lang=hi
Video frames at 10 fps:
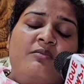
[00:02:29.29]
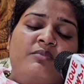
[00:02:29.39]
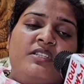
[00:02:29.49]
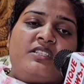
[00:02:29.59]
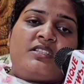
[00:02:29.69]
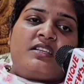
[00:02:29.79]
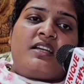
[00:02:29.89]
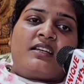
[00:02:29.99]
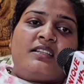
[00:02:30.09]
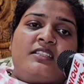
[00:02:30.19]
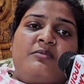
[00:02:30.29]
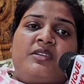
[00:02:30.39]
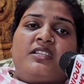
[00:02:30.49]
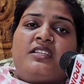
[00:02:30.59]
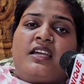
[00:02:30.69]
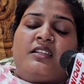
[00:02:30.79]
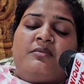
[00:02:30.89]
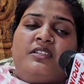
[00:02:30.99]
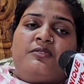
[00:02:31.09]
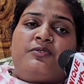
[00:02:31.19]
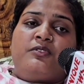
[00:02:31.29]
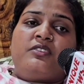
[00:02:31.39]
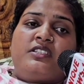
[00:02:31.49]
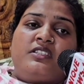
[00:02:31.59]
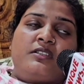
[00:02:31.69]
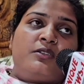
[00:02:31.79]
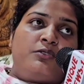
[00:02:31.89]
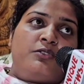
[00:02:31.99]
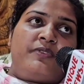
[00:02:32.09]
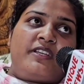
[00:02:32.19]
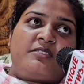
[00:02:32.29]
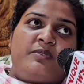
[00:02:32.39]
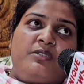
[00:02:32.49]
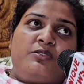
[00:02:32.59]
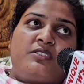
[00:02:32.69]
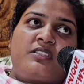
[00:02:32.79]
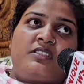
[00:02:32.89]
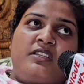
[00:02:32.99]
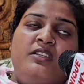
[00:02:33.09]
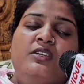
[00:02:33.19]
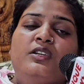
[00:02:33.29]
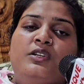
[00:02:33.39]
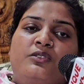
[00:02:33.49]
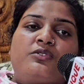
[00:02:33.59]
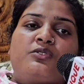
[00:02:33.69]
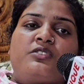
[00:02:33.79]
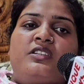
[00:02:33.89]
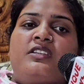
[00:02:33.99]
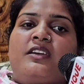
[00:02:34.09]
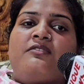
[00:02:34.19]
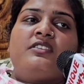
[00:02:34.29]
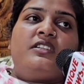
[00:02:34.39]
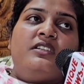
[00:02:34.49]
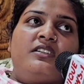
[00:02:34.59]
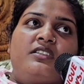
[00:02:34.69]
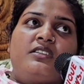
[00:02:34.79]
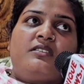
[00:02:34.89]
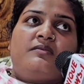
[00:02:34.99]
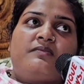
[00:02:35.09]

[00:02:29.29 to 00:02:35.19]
मंच से गा करके मैंने 11 मिलियन फॉलोअर्स इतना करोड़ों फैंस मेरे हो सकते हैं तो सोचिए कि आई एम वेरी लक्की